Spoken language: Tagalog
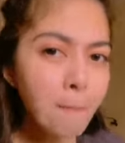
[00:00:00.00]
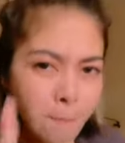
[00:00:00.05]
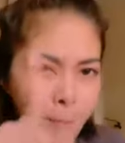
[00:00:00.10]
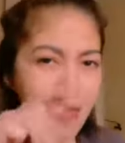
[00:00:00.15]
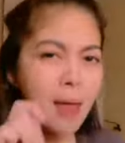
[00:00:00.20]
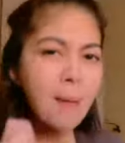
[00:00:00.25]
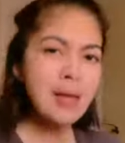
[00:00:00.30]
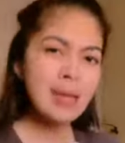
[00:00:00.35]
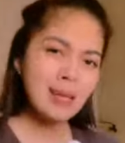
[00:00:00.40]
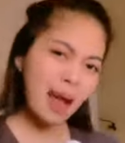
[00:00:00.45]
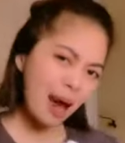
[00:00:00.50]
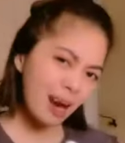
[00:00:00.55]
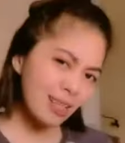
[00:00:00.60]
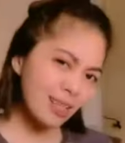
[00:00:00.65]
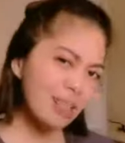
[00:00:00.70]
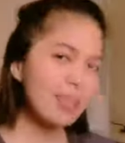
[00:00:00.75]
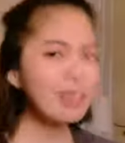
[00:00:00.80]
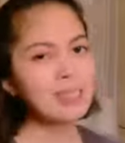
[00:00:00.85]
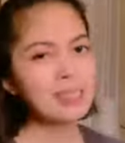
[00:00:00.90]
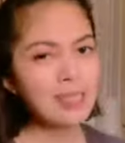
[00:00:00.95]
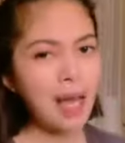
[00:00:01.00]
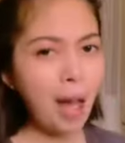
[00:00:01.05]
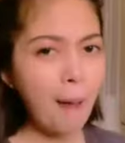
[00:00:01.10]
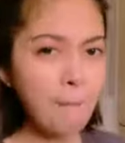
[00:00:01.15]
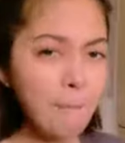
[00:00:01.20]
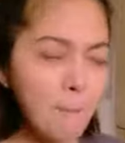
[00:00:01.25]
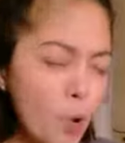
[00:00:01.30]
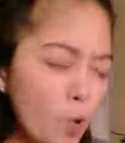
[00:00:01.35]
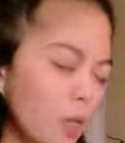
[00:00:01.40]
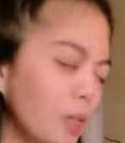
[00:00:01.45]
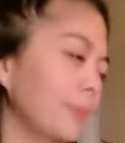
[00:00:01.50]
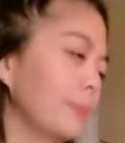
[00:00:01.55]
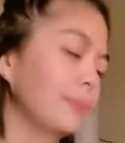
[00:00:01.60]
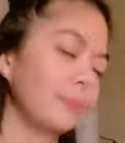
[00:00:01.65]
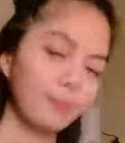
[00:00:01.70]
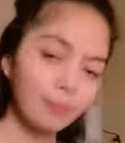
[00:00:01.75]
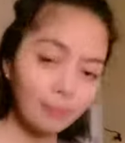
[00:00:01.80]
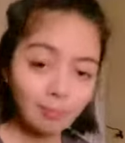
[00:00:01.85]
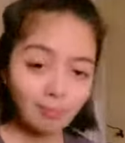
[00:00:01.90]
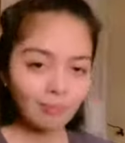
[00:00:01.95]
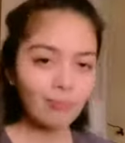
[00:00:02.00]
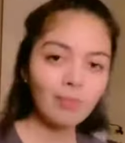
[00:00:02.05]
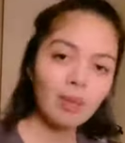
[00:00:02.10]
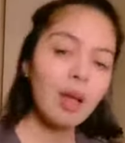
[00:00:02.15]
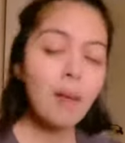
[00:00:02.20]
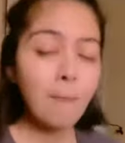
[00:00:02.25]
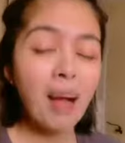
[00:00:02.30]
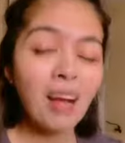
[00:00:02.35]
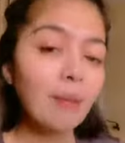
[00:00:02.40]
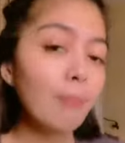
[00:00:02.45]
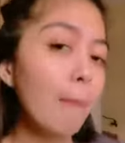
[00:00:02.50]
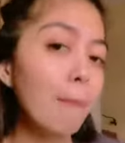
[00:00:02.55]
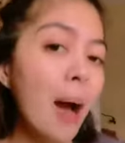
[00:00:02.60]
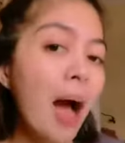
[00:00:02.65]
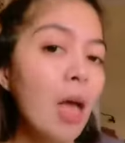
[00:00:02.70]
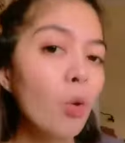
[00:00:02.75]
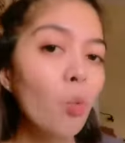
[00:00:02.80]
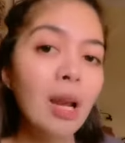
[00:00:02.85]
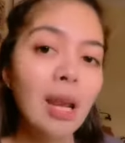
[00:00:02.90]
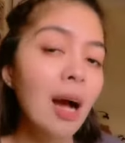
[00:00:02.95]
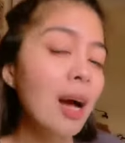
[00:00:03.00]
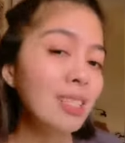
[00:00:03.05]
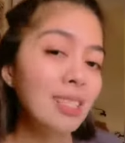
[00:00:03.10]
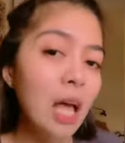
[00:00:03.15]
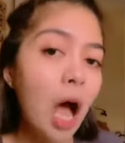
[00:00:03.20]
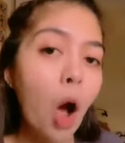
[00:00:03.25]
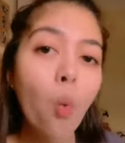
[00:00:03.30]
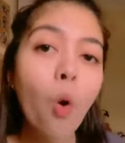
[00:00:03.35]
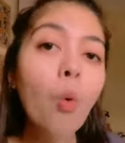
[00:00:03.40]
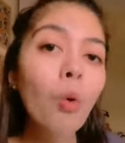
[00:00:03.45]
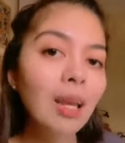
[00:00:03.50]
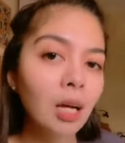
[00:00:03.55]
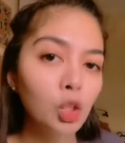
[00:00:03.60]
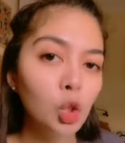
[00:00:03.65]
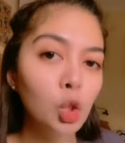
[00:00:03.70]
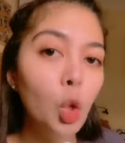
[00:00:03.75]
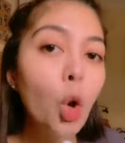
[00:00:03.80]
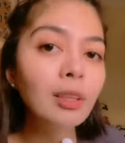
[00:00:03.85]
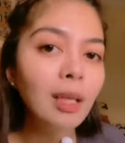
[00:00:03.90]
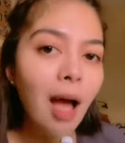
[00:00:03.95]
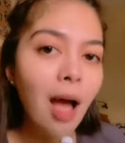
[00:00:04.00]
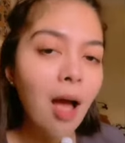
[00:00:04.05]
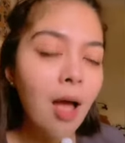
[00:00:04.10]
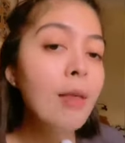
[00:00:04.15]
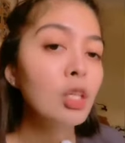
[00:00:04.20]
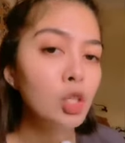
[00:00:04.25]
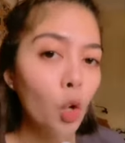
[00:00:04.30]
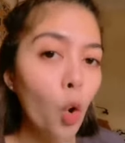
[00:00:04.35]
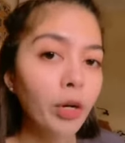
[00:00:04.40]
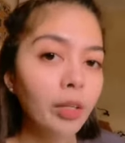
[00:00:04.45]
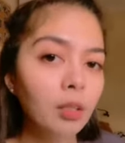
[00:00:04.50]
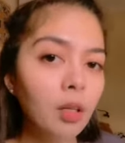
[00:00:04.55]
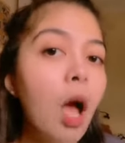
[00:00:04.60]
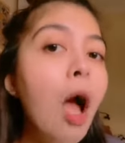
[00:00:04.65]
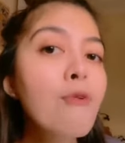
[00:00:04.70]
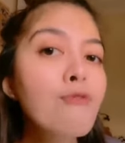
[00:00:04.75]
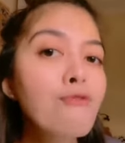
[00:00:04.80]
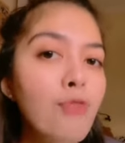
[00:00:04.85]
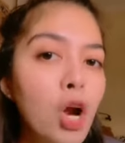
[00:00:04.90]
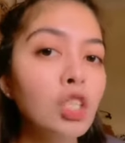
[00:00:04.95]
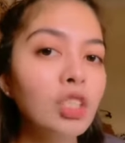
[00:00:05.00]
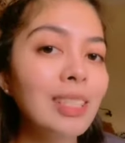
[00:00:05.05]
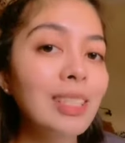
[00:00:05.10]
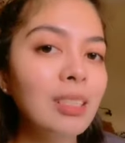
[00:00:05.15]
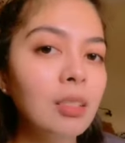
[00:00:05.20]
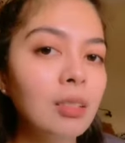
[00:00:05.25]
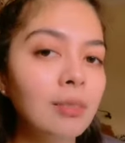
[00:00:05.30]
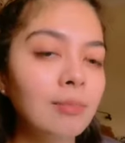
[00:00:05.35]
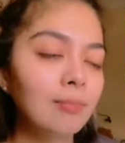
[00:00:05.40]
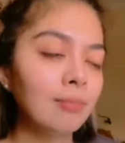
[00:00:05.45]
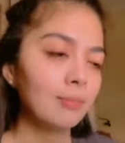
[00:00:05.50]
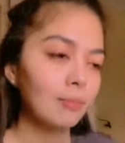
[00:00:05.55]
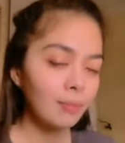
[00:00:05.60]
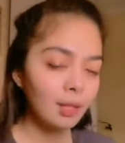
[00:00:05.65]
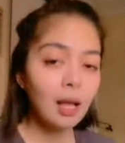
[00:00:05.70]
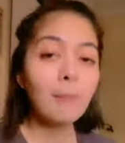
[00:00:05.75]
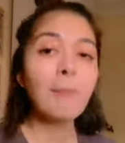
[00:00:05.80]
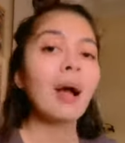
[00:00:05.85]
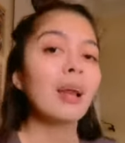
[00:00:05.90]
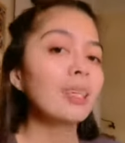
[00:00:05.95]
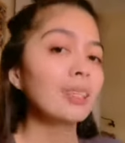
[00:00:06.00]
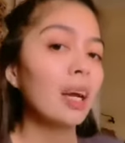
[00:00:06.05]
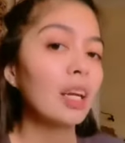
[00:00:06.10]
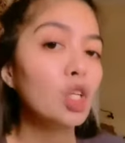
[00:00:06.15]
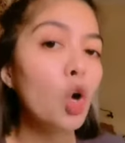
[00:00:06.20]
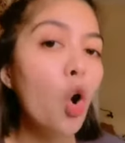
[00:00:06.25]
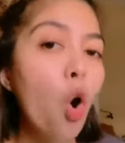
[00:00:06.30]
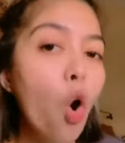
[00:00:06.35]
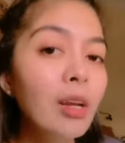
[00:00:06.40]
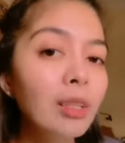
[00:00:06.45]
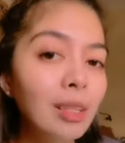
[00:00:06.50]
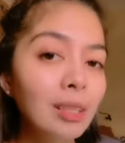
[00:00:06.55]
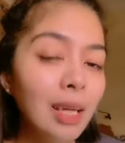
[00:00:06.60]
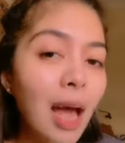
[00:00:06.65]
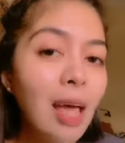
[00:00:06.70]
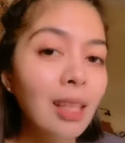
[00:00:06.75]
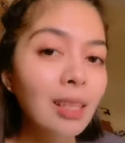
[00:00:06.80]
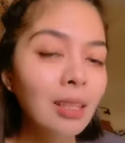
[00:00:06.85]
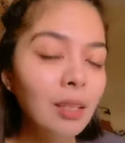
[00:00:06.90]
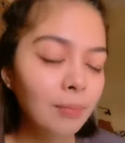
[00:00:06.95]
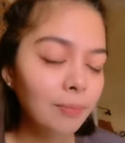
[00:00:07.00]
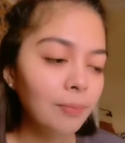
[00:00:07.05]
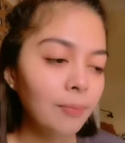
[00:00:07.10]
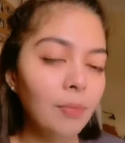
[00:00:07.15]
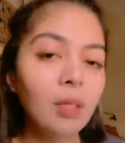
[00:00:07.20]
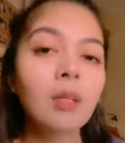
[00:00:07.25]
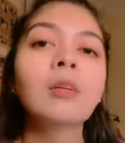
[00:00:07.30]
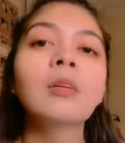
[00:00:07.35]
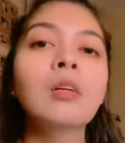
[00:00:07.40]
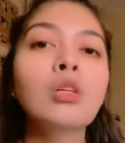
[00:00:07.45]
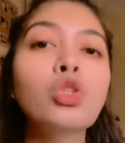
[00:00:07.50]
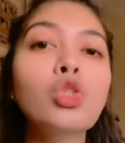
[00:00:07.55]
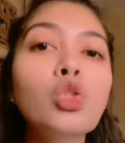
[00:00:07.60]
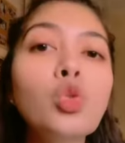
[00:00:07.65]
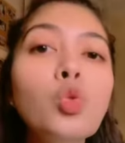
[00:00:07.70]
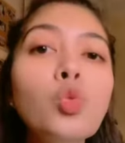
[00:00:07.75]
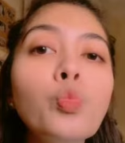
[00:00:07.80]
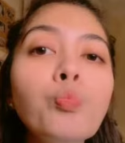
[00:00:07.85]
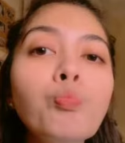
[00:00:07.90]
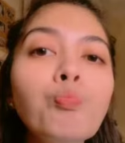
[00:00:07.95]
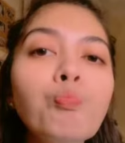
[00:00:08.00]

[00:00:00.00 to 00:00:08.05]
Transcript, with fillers: Bibigyan kita ng sample. Dapat. Kapag ang babae walang asawa, walang siyota, in short, virgin. Yan. Kadalasang in-order niyan. Ano? Soup.